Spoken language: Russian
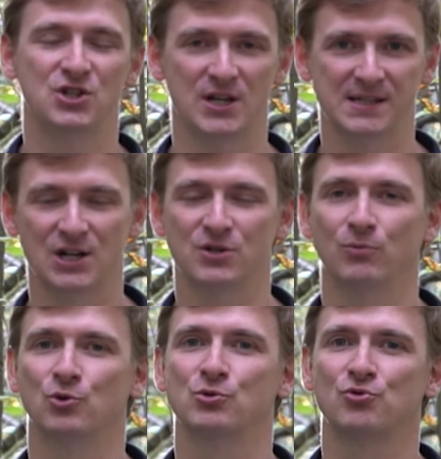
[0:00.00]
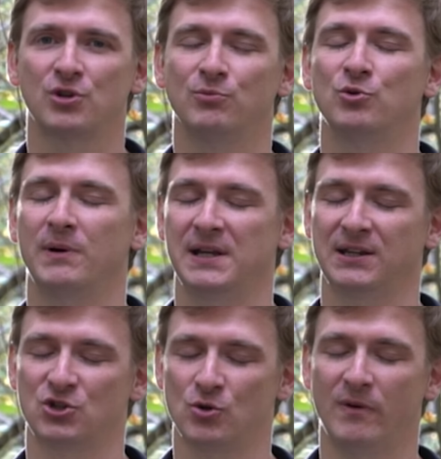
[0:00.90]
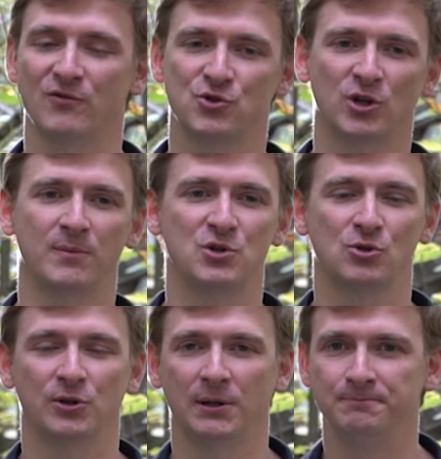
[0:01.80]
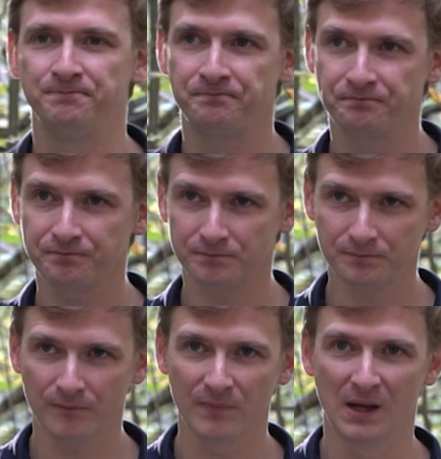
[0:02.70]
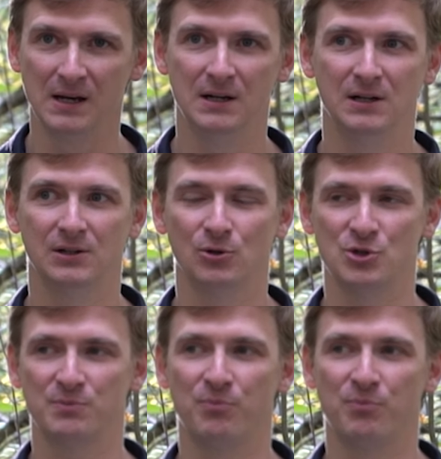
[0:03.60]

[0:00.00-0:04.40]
Сейчас дальше буду слушать, будет понятно, что по высоким частотам. То есть